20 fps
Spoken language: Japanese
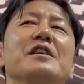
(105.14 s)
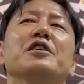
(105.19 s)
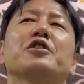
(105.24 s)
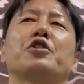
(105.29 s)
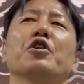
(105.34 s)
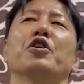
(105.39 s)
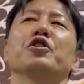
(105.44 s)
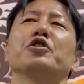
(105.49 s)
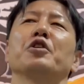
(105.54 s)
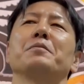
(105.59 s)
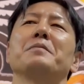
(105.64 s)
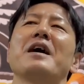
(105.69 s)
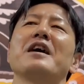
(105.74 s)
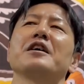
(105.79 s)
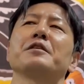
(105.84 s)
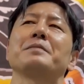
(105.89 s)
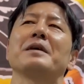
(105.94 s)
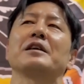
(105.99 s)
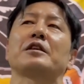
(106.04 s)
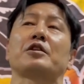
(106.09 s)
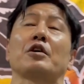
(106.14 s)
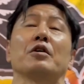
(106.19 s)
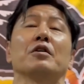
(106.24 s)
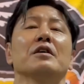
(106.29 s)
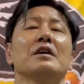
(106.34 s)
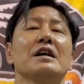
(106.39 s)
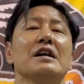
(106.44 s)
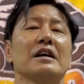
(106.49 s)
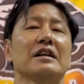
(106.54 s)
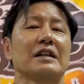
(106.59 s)
今日のメインイベント
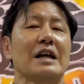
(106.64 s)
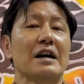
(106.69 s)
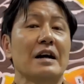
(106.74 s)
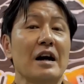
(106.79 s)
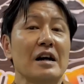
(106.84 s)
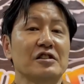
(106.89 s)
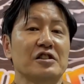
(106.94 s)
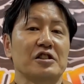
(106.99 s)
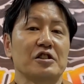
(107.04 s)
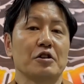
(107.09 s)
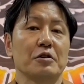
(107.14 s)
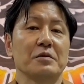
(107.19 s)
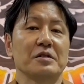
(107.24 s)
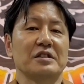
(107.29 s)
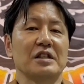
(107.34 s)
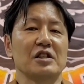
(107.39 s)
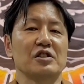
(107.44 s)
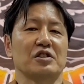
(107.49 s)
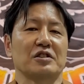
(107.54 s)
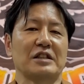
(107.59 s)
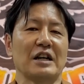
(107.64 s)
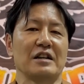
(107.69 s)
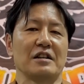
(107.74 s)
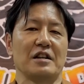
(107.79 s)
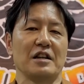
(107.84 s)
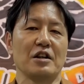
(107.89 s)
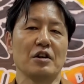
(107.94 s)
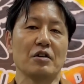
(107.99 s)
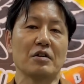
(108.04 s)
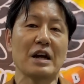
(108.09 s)
高橋宏夢選手対
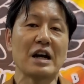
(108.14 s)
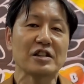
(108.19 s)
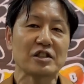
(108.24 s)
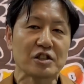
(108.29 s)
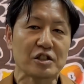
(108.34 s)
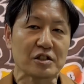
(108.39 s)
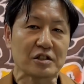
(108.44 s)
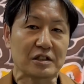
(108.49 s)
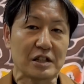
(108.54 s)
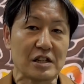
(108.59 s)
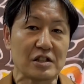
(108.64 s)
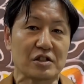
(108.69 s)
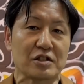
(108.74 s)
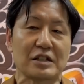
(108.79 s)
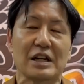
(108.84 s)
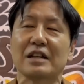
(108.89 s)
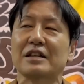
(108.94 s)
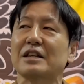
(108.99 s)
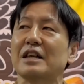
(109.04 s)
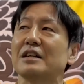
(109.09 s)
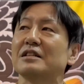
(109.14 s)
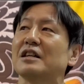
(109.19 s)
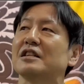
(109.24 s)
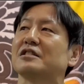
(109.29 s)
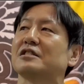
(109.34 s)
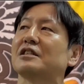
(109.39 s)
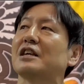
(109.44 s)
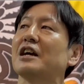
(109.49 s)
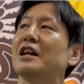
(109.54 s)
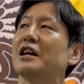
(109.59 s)
リオ・ラッシュ選手だったんで
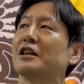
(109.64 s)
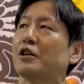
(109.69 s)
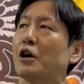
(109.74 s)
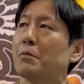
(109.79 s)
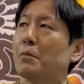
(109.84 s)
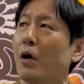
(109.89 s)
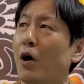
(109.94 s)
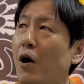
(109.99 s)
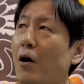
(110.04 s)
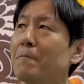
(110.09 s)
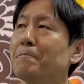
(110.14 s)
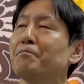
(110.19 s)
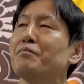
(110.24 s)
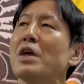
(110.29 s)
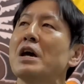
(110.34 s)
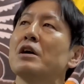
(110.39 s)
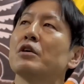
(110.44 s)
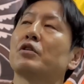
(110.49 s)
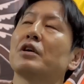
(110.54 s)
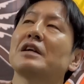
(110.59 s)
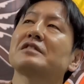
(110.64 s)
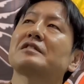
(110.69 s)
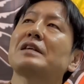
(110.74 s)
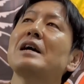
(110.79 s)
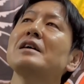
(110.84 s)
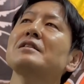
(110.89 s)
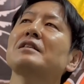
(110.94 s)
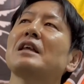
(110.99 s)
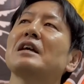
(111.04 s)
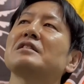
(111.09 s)
すけれども、これは
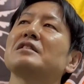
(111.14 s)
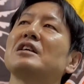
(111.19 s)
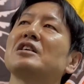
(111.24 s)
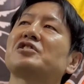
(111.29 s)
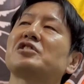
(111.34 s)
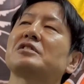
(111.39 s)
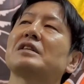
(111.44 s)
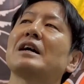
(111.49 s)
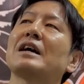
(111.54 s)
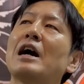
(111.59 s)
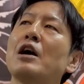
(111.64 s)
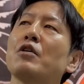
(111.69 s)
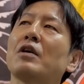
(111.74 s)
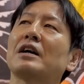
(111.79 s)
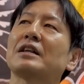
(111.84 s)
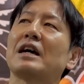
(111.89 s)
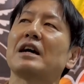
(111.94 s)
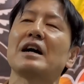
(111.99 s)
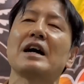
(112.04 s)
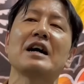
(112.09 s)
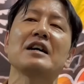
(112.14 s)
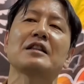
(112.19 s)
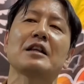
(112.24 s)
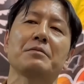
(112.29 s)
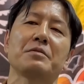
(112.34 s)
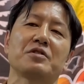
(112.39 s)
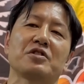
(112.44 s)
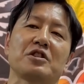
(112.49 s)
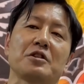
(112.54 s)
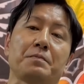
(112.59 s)
3.21 長岡で
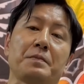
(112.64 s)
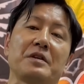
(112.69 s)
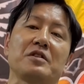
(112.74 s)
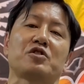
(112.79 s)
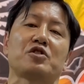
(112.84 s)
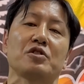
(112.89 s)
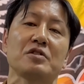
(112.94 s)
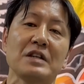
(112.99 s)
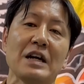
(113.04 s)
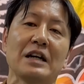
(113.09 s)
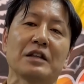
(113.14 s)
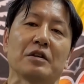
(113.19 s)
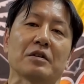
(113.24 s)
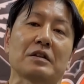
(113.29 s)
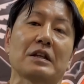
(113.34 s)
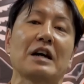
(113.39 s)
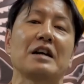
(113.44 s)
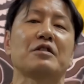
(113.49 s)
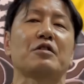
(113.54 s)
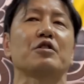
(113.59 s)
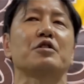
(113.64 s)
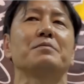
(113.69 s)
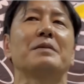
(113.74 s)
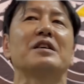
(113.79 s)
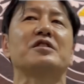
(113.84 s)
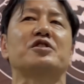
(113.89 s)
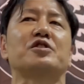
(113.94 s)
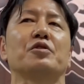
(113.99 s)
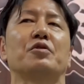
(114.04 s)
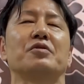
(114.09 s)
IWGP ジュニアの
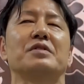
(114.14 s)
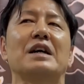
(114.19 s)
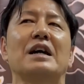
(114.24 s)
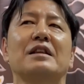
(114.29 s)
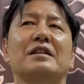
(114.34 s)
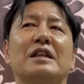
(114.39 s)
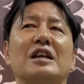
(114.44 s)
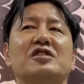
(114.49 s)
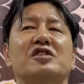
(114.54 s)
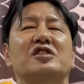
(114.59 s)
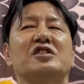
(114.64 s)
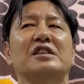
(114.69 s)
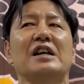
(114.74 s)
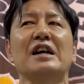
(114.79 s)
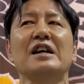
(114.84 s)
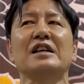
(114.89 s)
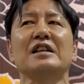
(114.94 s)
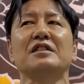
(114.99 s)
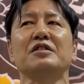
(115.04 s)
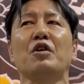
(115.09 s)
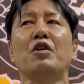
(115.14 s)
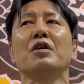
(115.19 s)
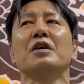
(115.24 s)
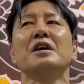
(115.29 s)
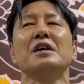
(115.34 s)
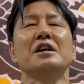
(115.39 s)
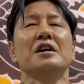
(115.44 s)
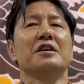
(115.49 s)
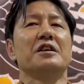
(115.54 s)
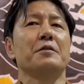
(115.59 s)
タイトルマッチをやった試合の
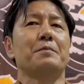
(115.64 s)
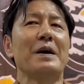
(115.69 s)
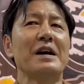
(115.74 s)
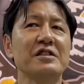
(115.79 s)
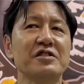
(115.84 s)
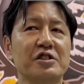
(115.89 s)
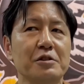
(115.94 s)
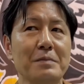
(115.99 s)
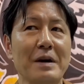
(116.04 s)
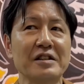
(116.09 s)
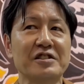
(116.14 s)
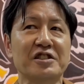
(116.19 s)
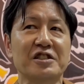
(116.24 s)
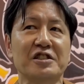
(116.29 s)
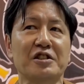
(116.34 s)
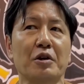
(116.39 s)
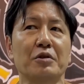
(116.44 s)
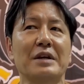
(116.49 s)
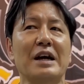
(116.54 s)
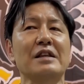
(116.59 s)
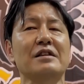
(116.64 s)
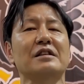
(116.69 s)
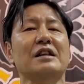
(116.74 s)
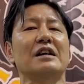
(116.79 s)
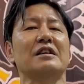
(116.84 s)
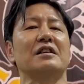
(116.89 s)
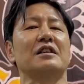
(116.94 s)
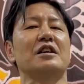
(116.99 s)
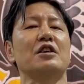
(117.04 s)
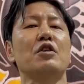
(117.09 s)
リベンジマッチとなっ
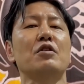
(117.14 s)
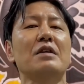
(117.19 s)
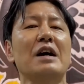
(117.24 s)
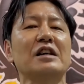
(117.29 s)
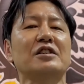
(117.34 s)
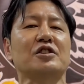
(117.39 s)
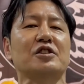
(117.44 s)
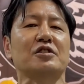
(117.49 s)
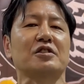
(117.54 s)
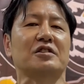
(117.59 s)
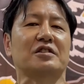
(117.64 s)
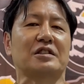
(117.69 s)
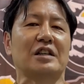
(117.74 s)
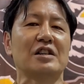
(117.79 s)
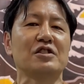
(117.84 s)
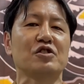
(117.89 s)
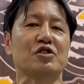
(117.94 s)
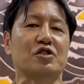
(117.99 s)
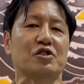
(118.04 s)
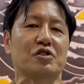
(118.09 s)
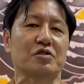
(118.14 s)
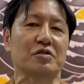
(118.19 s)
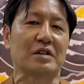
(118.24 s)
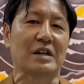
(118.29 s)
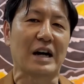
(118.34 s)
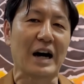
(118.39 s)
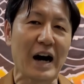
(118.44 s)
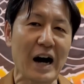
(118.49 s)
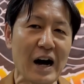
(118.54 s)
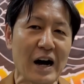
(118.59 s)
たリオ・ラッシュ選
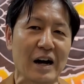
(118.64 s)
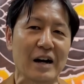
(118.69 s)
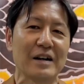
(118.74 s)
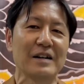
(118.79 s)
手が